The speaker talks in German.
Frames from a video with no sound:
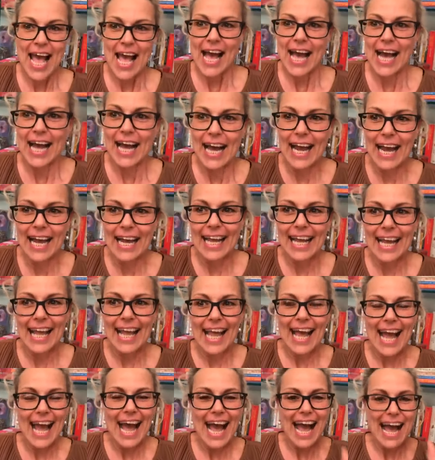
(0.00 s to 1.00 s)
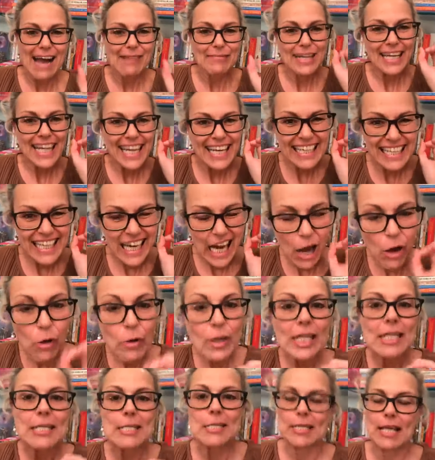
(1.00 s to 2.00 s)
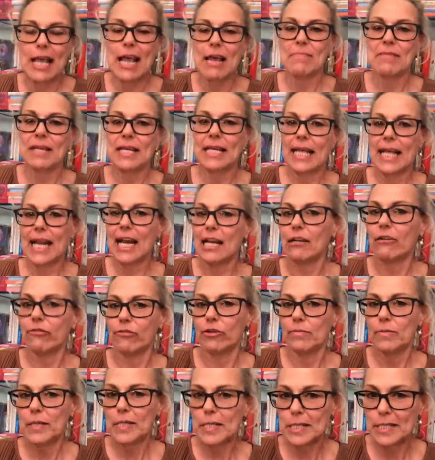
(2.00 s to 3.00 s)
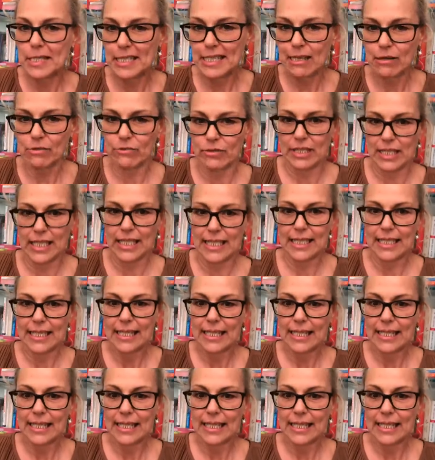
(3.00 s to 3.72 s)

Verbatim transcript: Äh, aber genau dasselbe gilt für Beziehungen.